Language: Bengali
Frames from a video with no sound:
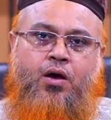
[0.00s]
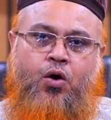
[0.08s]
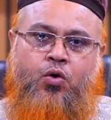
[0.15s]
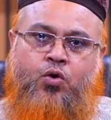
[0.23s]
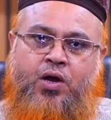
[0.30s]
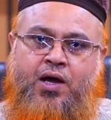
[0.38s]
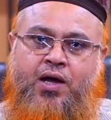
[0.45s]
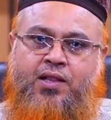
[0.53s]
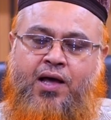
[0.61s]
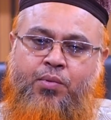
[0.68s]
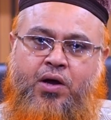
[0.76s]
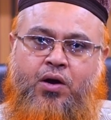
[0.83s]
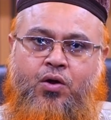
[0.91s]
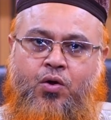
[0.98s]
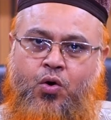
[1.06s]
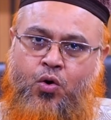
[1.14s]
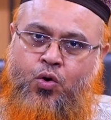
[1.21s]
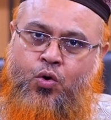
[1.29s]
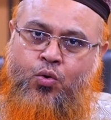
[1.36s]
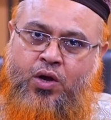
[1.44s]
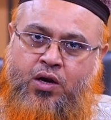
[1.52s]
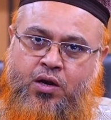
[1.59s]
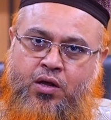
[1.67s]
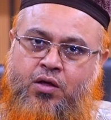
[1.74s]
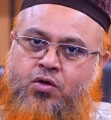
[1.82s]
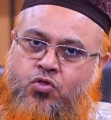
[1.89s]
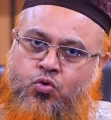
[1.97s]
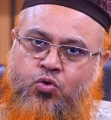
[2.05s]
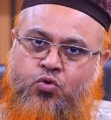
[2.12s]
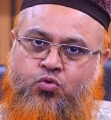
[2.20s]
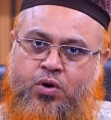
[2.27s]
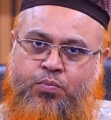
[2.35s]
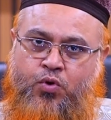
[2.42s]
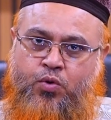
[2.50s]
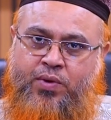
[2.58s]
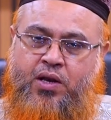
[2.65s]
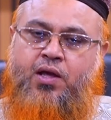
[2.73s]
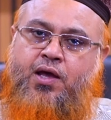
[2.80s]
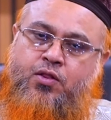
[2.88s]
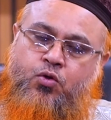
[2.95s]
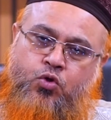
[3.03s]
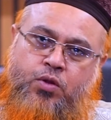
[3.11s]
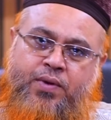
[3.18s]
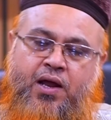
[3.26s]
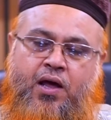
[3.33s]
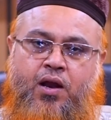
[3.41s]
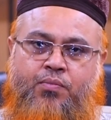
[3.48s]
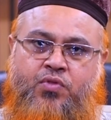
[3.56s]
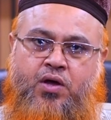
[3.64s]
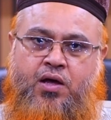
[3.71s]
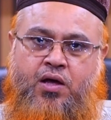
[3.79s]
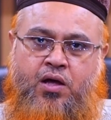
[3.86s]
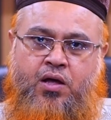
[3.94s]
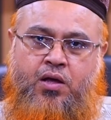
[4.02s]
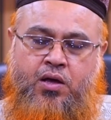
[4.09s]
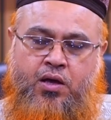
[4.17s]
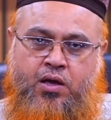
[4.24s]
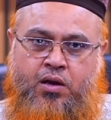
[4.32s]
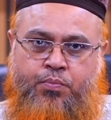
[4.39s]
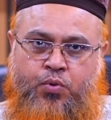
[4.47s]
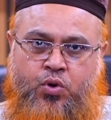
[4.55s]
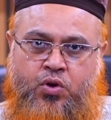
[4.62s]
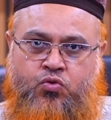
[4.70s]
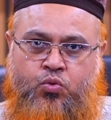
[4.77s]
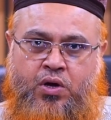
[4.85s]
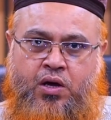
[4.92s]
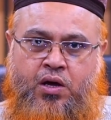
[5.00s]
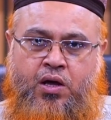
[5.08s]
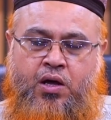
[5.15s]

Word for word: অন্য রাকাতে আবার অন্য কয়েকটি ছোট সুরা পড়বেন এতে হতে পারে আলাম তারা এরপরে সুরা